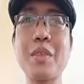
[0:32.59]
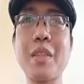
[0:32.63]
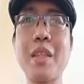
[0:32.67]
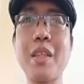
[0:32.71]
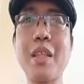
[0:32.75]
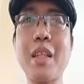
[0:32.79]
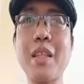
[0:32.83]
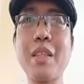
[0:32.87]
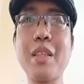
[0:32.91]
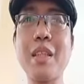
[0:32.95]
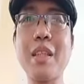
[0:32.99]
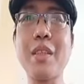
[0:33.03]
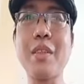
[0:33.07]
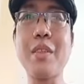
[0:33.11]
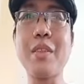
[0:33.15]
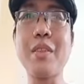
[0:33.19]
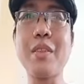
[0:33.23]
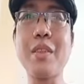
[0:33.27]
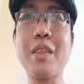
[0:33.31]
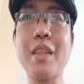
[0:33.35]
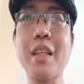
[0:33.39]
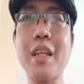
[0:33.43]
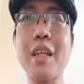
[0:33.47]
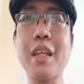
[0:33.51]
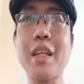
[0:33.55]
Yung nasa likod
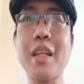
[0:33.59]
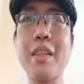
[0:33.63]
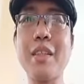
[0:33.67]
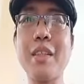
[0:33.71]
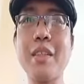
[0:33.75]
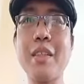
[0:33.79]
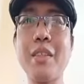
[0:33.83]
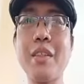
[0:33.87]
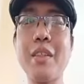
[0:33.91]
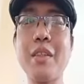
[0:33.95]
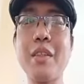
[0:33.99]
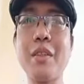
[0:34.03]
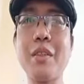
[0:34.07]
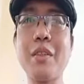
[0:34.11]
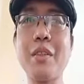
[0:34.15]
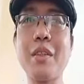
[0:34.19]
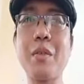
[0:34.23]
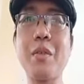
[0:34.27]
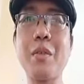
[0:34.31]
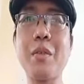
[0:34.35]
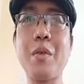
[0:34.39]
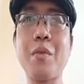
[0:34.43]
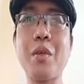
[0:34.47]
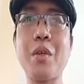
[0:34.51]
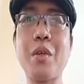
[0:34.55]
si Alden dyan, yung
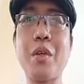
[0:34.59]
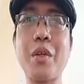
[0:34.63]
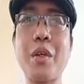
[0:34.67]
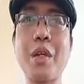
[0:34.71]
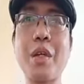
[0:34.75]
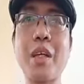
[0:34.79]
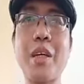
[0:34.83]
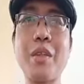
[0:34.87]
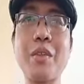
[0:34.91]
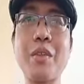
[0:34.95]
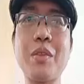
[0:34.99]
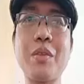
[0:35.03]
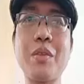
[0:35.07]
nagbo-workout.